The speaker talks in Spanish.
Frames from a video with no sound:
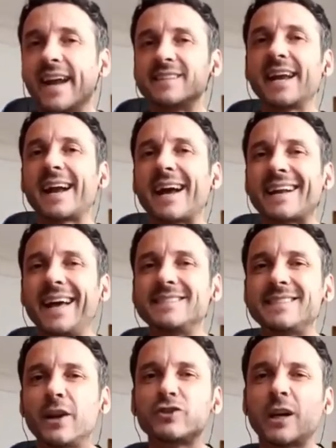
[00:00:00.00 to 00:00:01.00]
que se encarga de
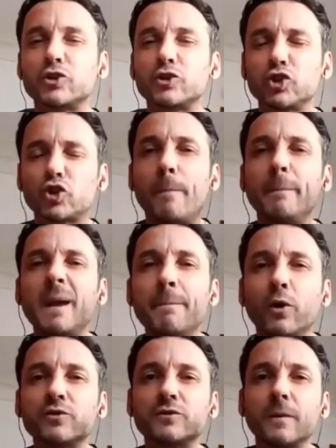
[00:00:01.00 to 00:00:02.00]
decirnos a nosotros
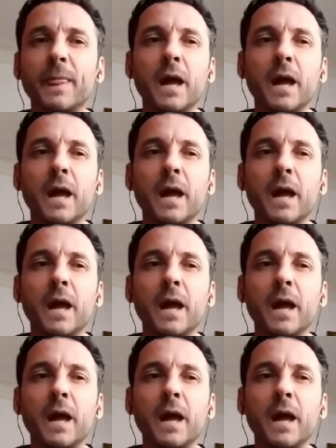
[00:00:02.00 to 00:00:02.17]
mismos